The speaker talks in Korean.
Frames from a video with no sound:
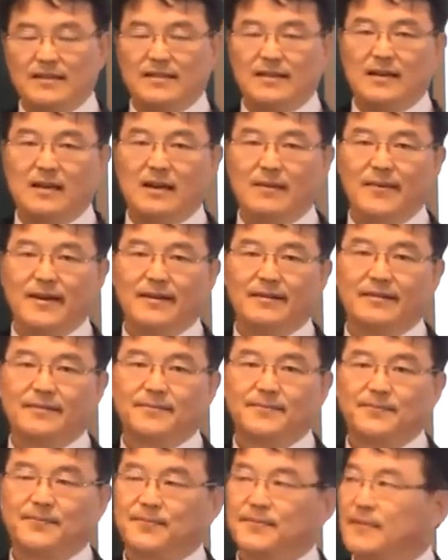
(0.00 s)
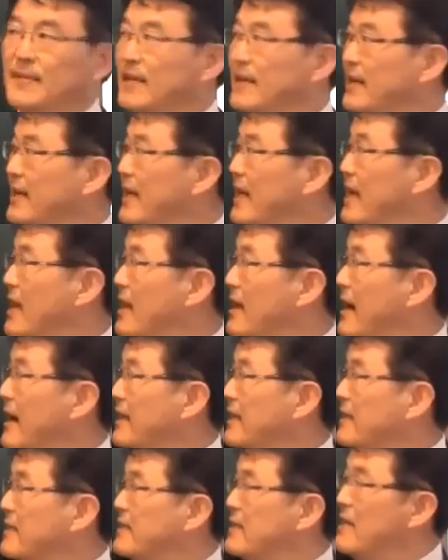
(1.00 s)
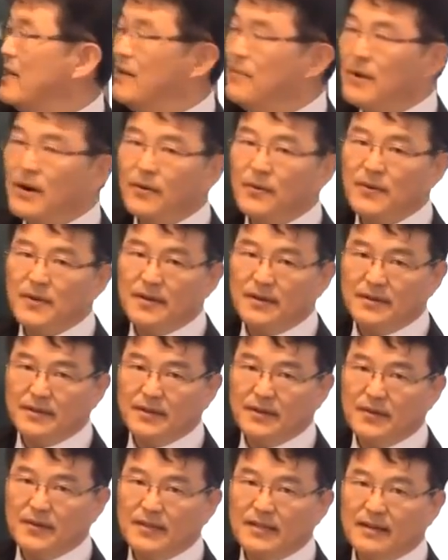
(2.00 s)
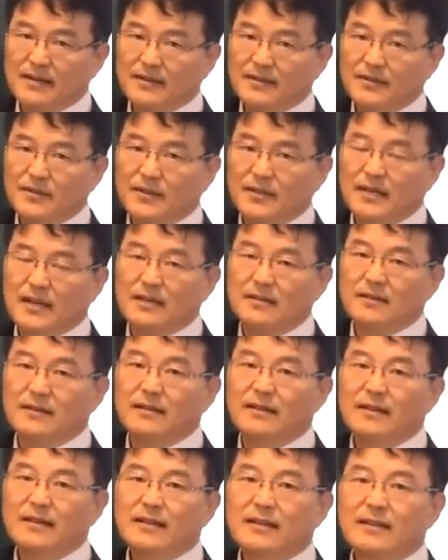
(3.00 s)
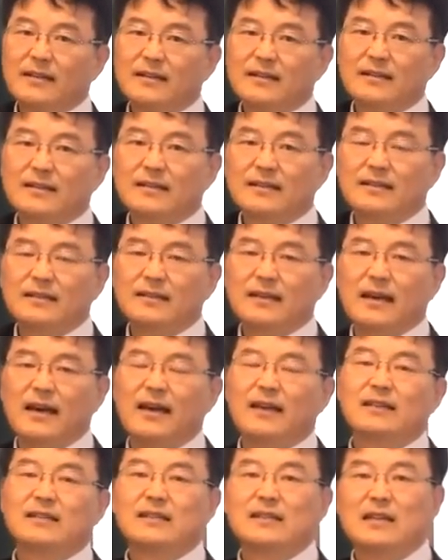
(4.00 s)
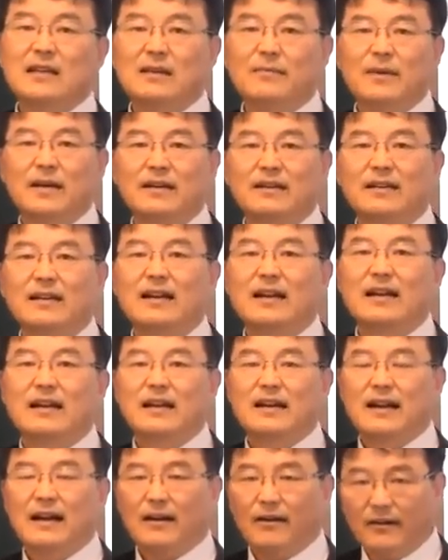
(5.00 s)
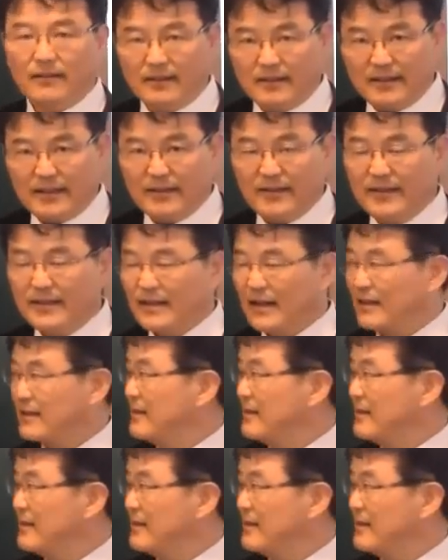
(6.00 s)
질병. 일간이 질병으로 연결된다는 거죠. 그래서 크게 질병을 얻게 된다.